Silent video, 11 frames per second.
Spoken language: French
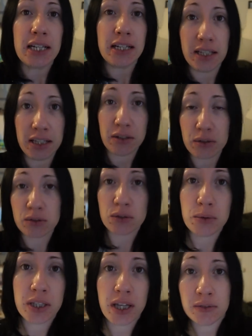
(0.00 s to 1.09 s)
Et ce
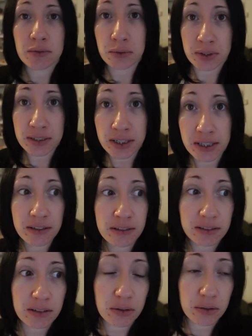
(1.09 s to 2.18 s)
week-end, on a
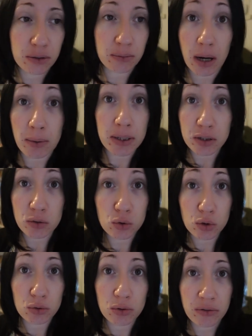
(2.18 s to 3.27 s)
Naïs bah, à partir
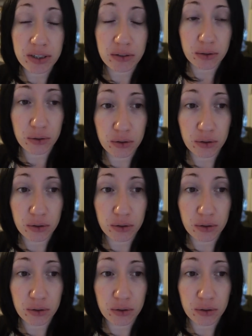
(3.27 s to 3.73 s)
d'aujourd'hui en fait,